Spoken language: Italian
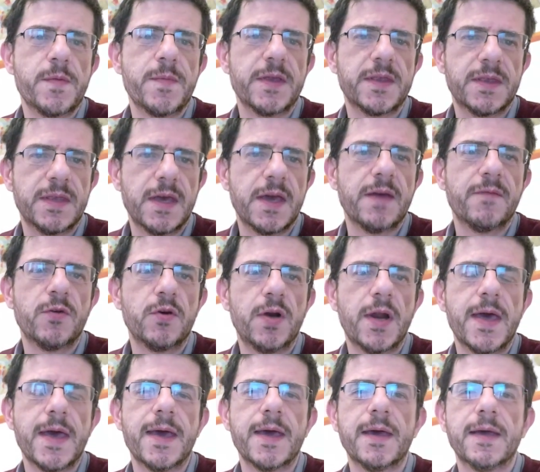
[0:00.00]
mettevo
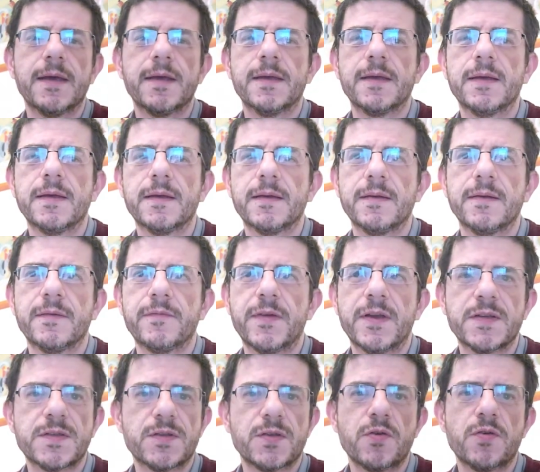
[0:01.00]
le eh,
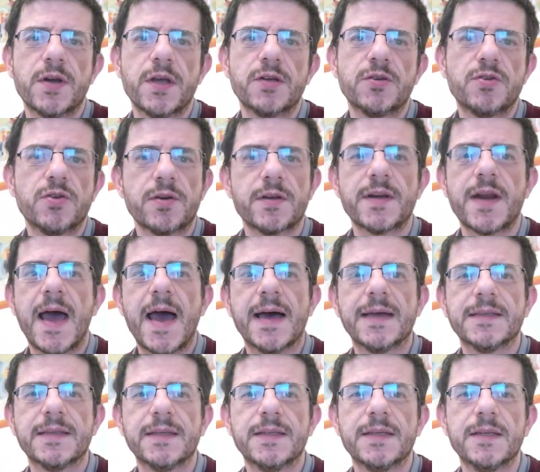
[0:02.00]
versioni
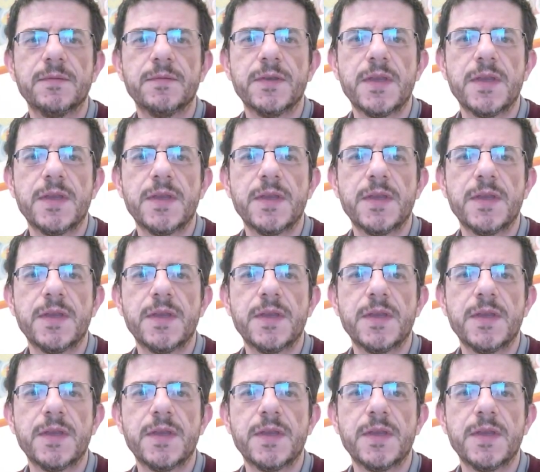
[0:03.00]
aggiornate del,